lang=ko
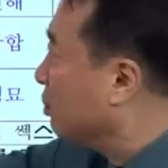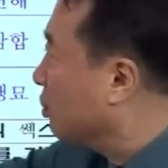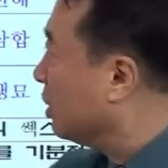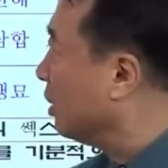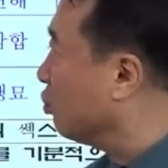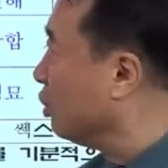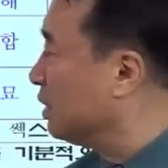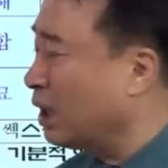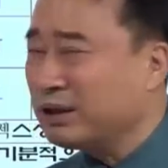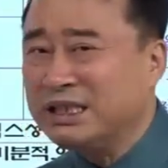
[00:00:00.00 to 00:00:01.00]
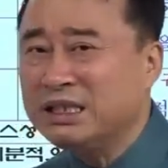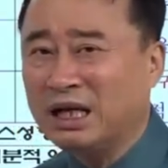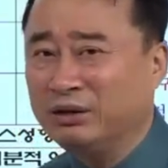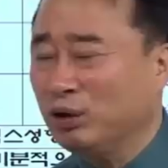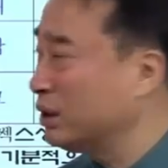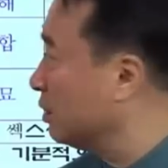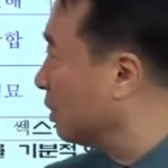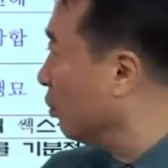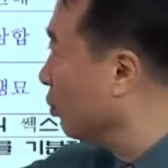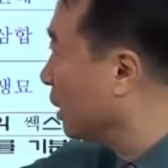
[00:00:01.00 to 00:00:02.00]
이제 둘이 서 진짜 안 좋았을
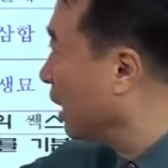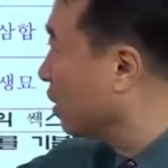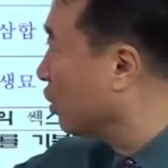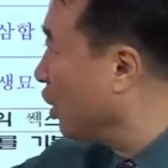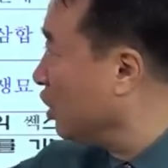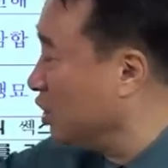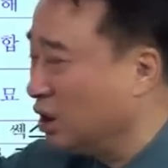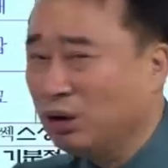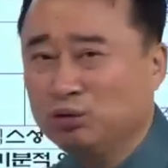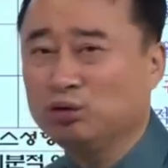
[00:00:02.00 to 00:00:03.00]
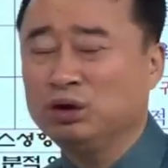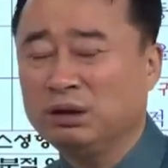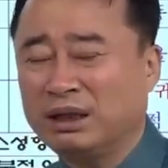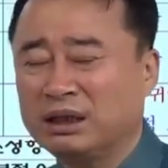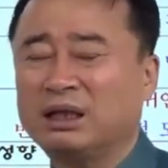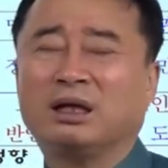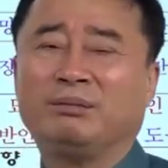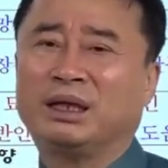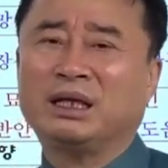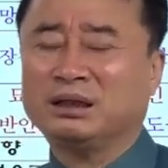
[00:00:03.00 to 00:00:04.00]
때 돼지띠가 원숭이띠 만나냐,
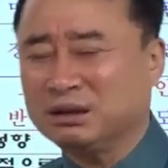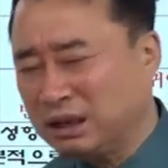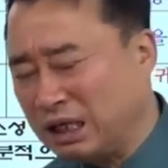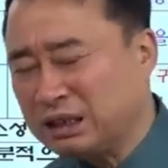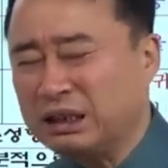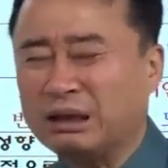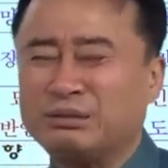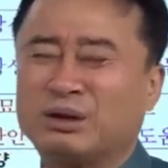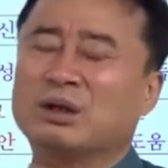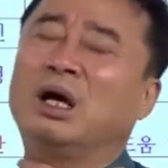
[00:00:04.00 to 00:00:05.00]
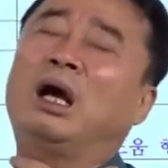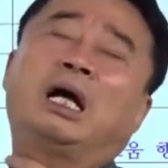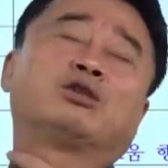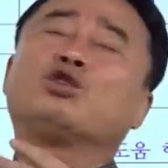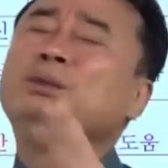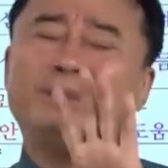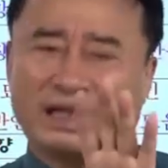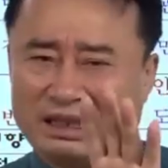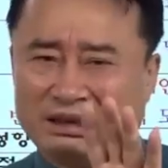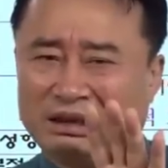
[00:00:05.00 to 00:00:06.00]
만나서 같이 하냐 그러면 아주 숨이
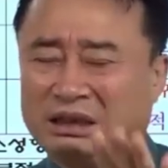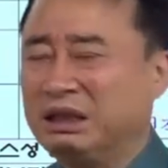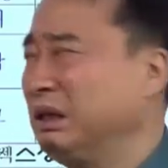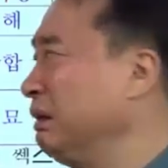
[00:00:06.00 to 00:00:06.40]
막힐 것 같아.